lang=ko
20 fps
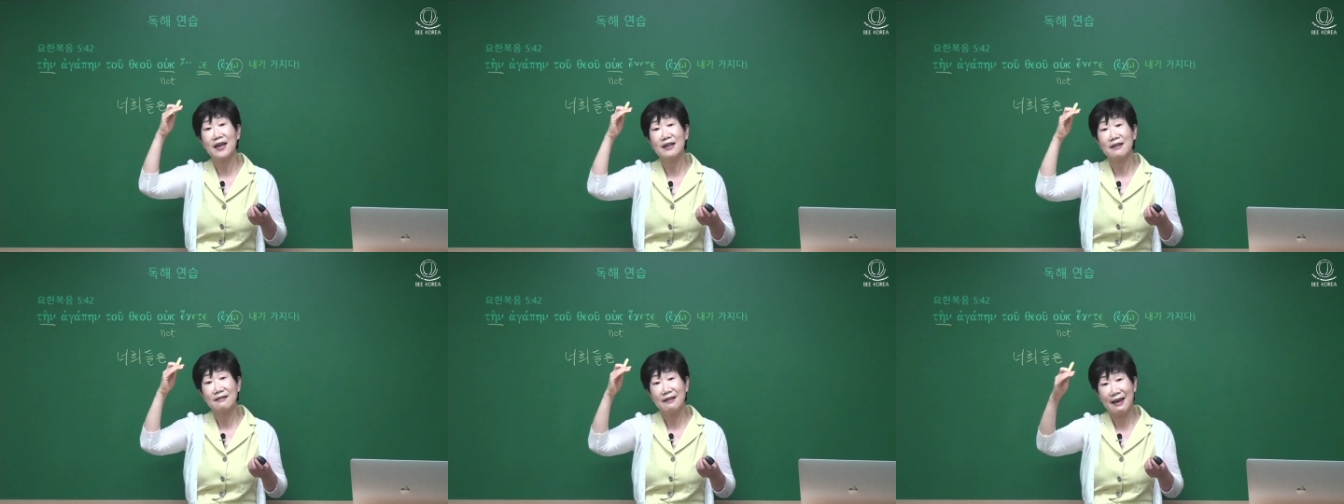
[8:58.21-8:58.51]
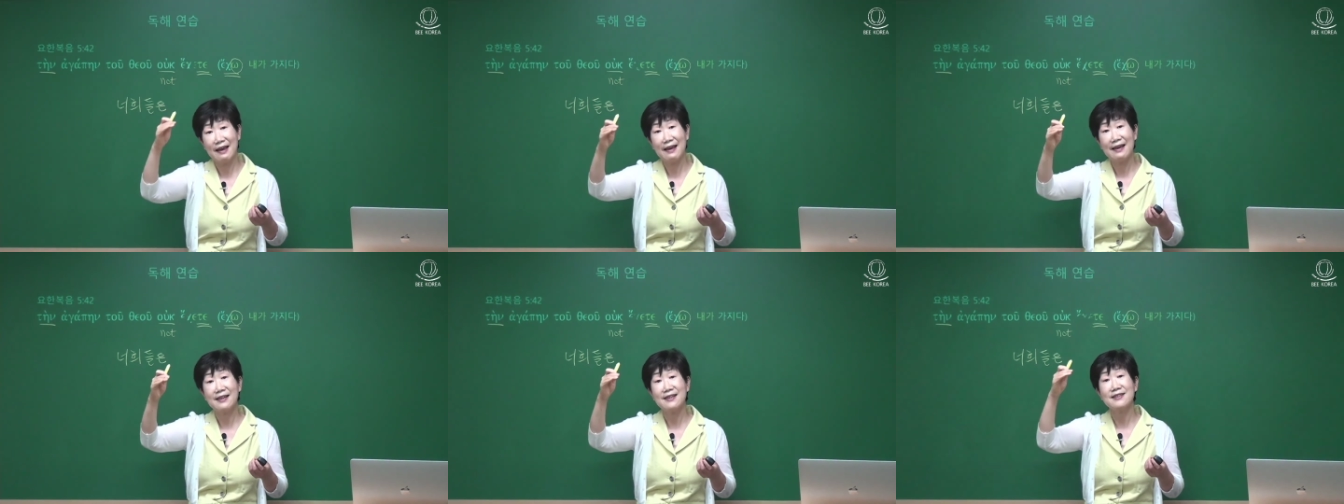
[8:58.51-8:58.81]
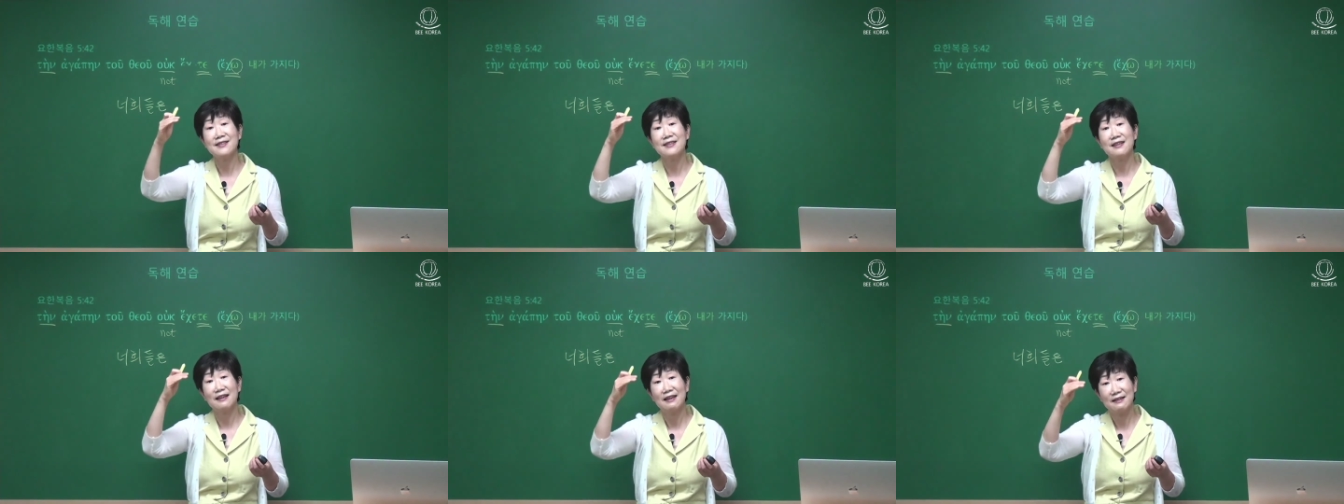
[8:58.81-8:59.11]

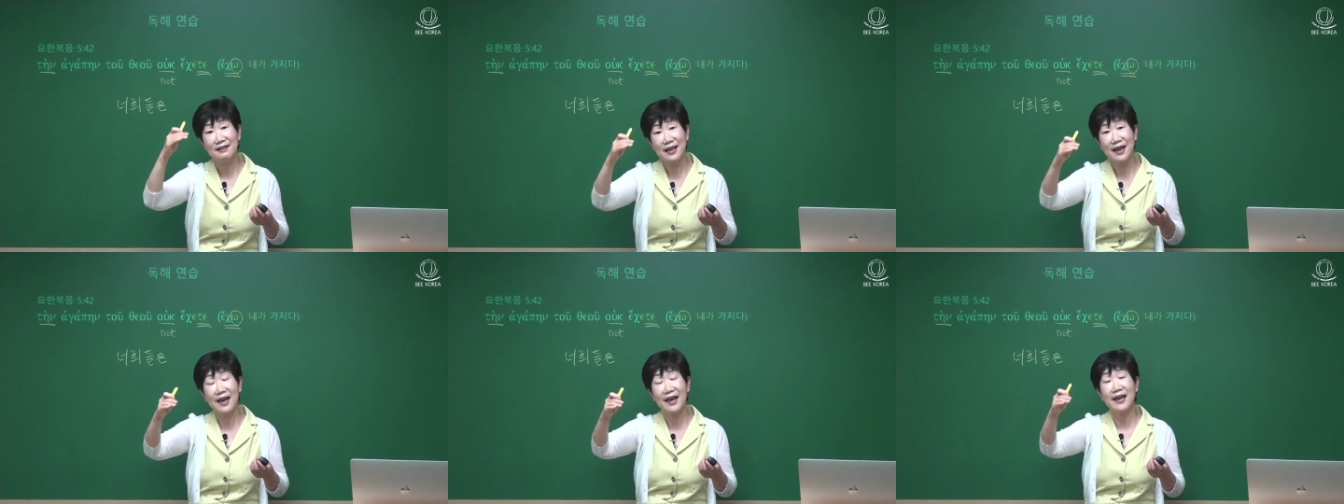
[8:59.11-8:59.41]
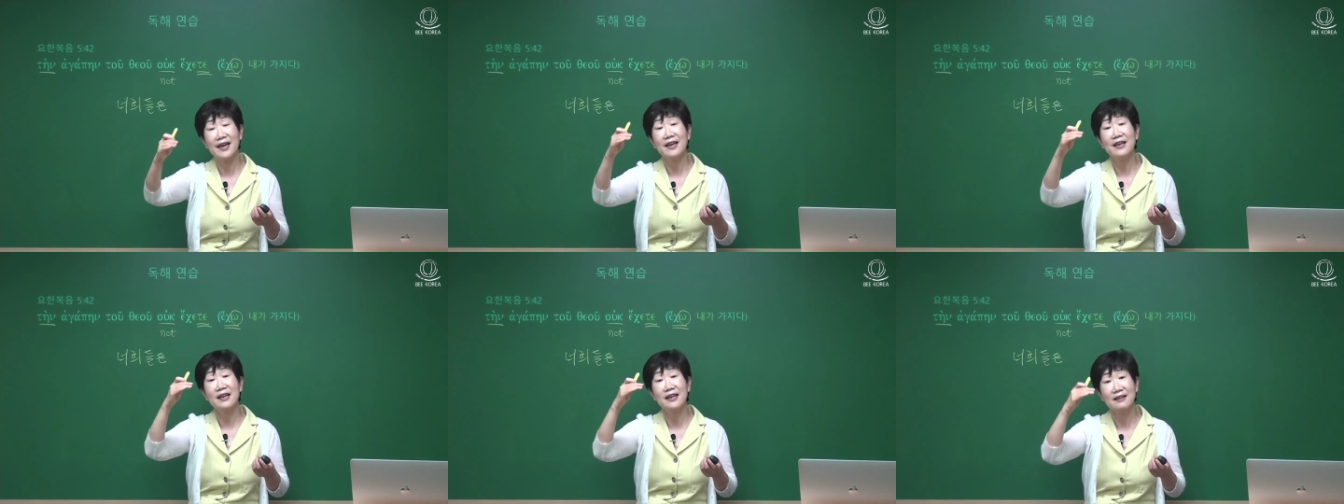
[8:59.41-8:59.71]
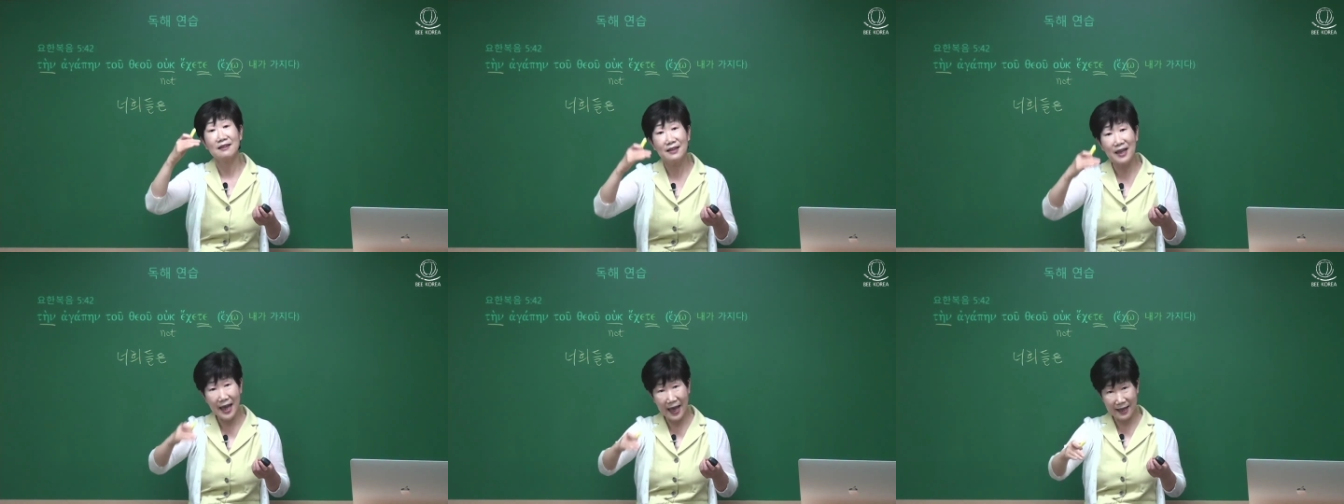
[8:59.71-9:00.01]
taste, pay
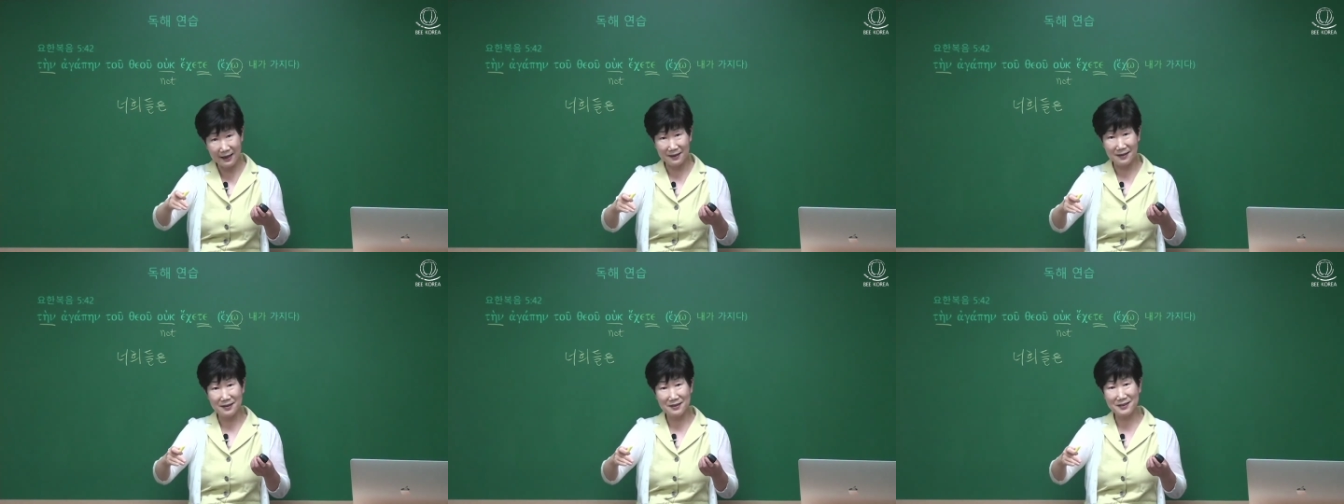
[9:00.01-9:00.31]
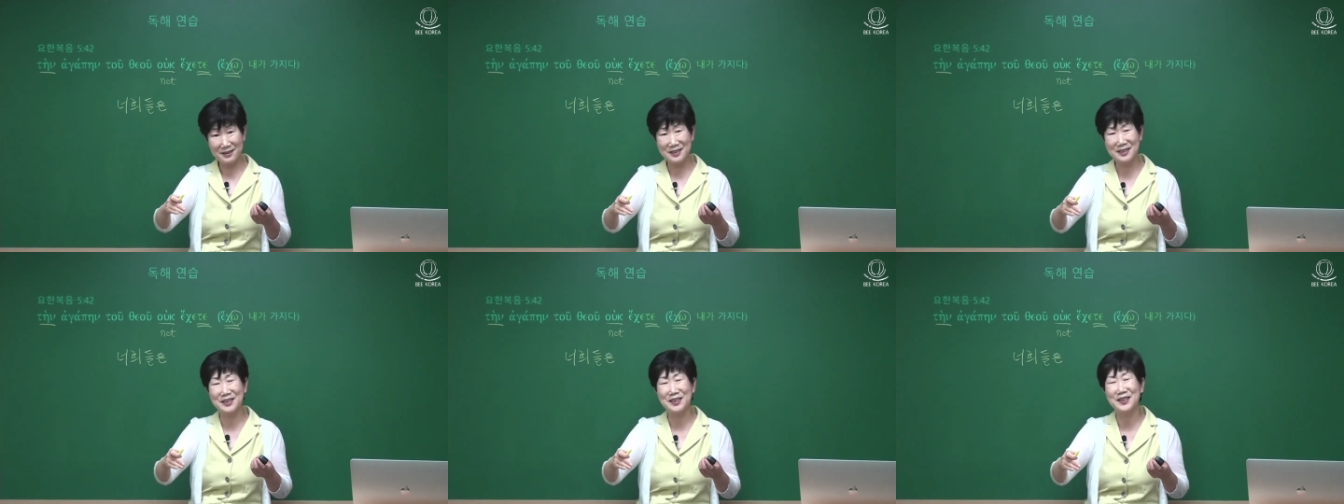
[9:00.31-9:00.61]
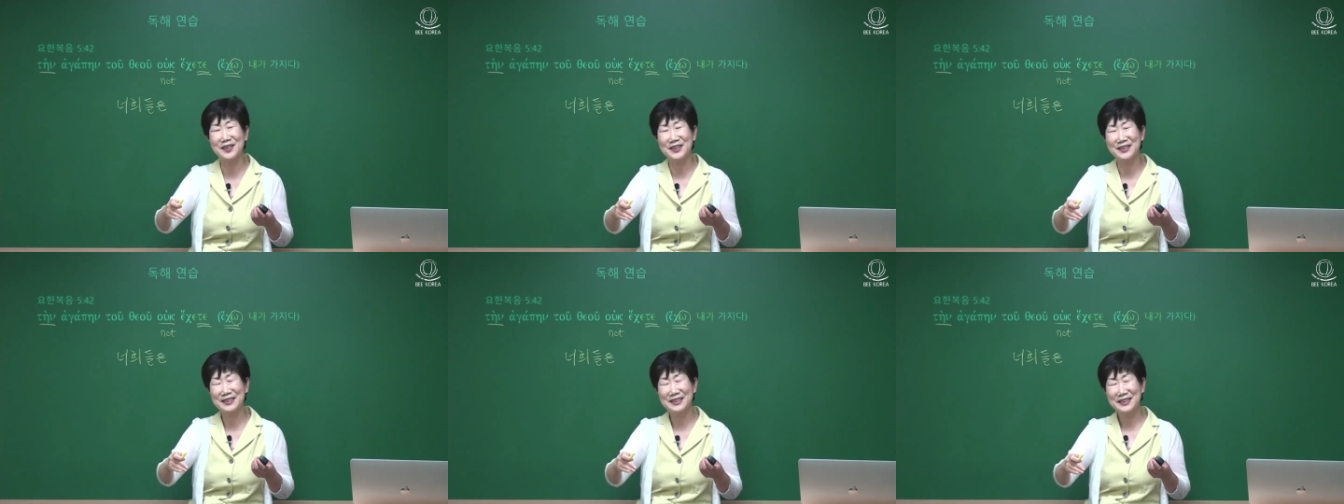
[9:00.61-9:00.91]
t e
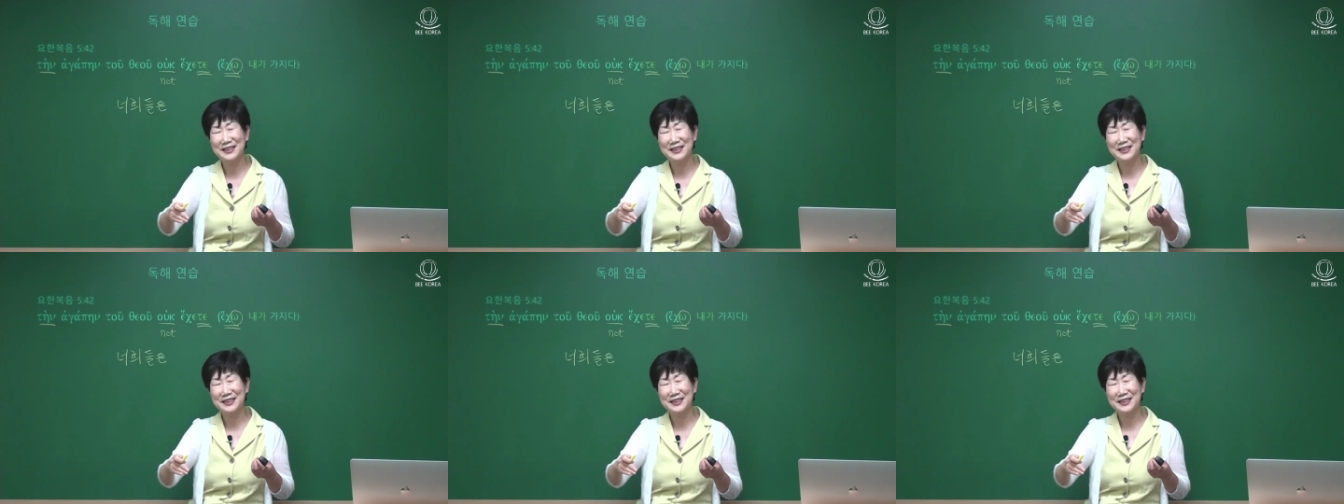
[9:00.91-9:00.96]
그죠?